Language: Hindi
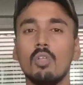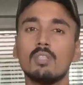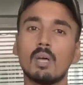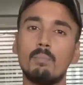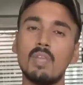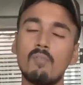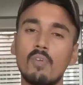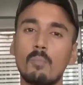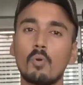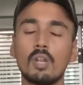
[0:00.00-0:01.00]
तब भी आप वे
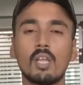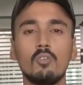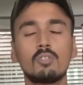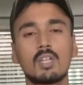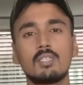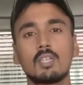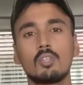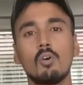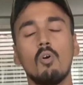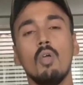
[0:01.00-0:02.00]
प्रोटीन का यूज़ कर सकते हो
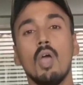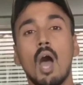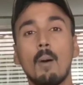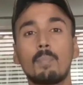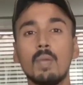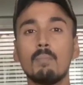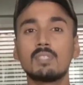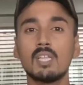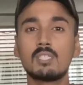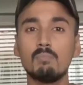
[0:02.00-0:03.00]
आपकी मसल्स
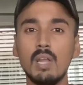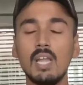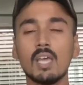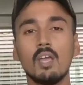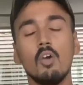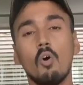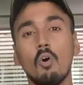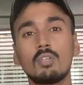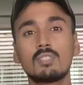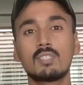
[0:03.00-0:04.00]
बिल्ड और
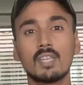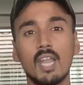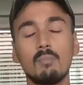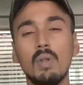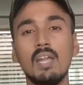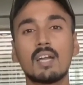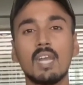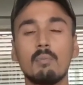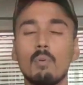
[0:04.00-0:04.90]
स्ट्रेंथ बिल्ड करने में, में